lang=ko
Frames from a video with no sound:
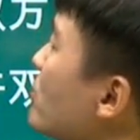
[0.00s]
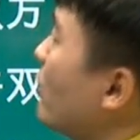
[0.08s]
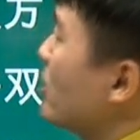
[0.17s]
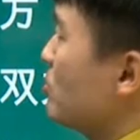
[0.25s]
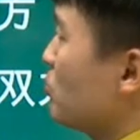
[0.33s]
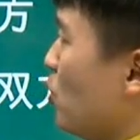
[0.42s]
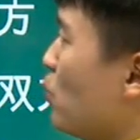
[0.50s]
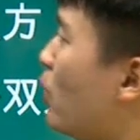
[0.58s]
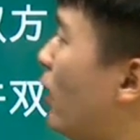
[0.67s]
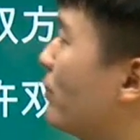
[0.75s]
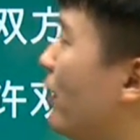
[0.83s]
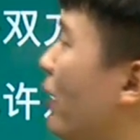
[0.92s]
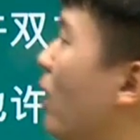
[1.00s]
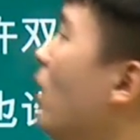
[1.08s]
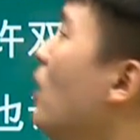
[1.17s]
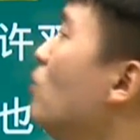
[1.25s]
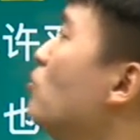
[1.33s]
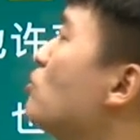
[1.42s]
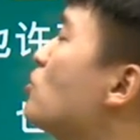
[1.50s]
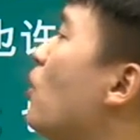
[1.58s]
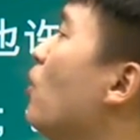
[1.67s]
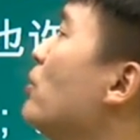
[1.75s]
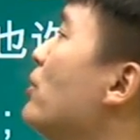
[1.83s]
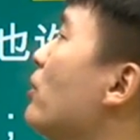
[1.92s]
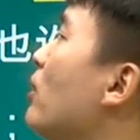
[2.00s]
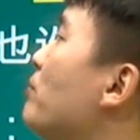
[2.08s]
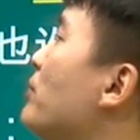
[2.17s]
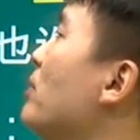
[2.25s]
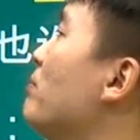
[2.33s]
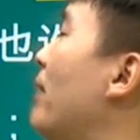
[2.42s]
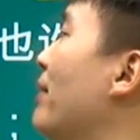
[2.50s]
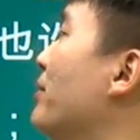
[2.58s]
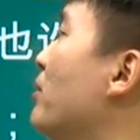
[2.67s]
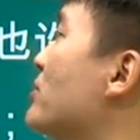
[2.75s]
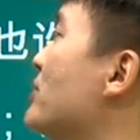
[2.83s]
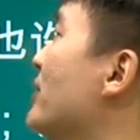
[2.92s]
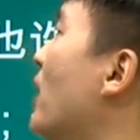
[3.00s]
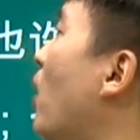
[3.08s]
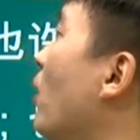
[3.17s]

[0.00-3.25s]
해석하시면 좋을 것 같아요. 우정은 여러분들 만들어진다